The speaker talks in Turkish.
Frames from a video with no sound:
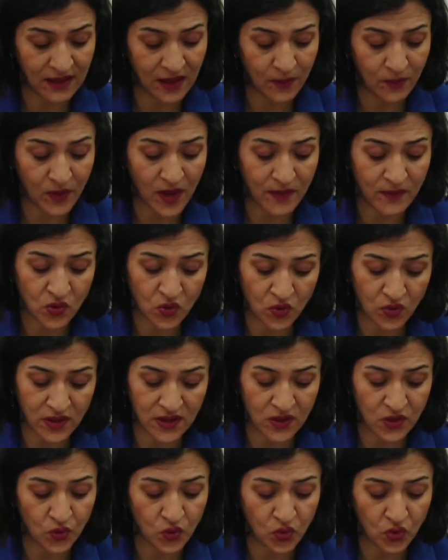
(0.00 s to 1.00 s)
deprem
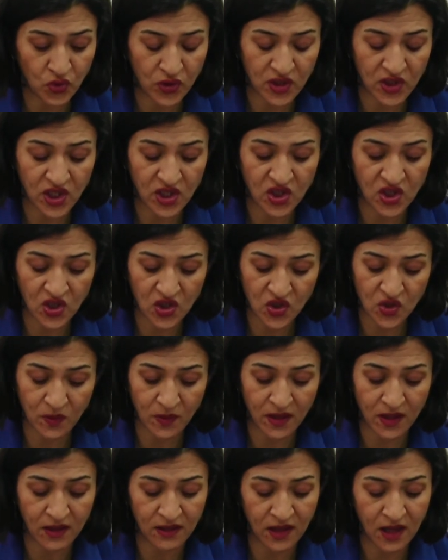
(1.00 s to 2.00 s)
sonrası yürütülecek
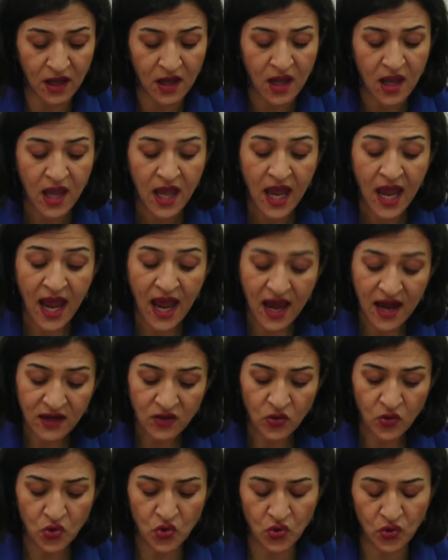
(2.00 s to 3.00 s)
çalışmalarda
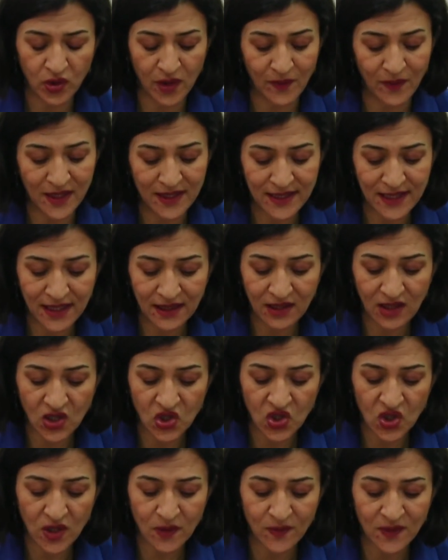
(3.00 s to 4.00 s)
her koşulda
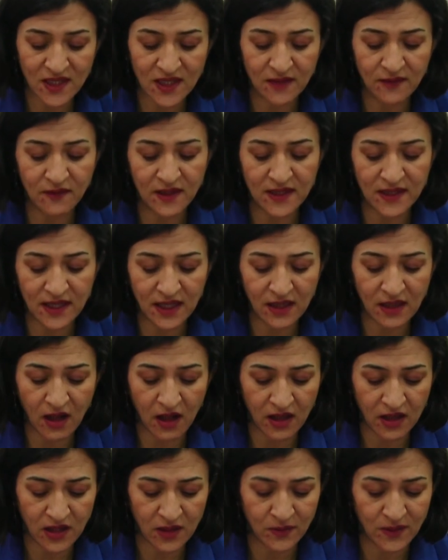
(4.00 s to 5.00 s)
meslektaşlarımızın ve sayın
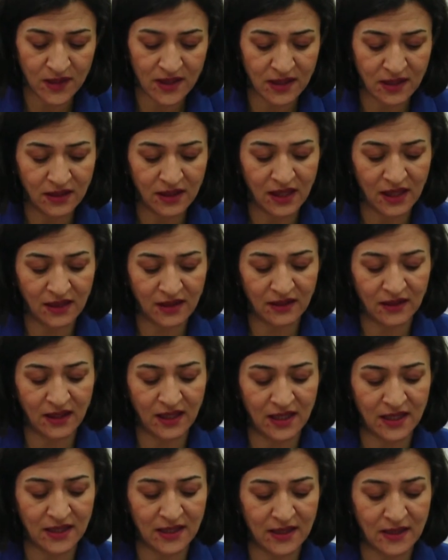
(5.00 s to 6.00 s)
halkımızın
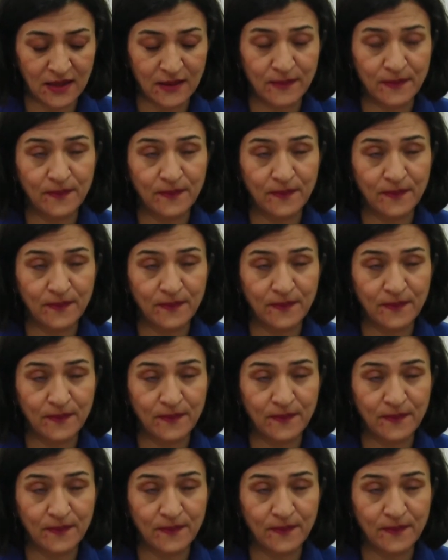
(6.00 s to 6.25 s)
yanındayız.